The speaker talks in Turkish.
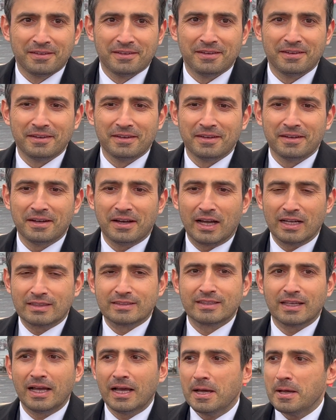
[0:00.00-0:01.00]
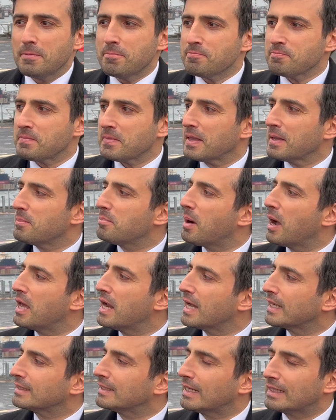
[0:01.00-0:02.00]
E, hatta
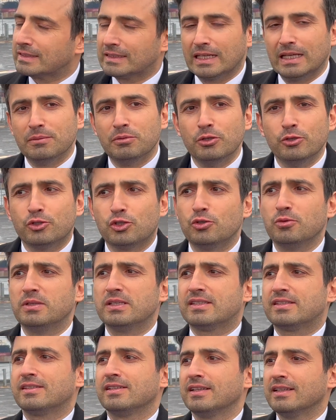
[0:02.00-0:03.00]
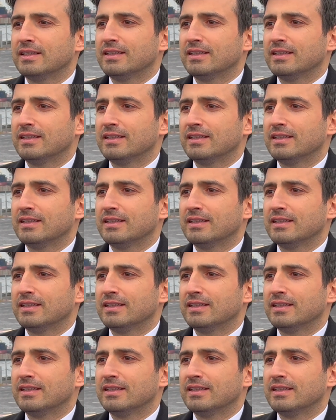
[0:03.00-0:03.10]
Bayraktar tb 3ümüz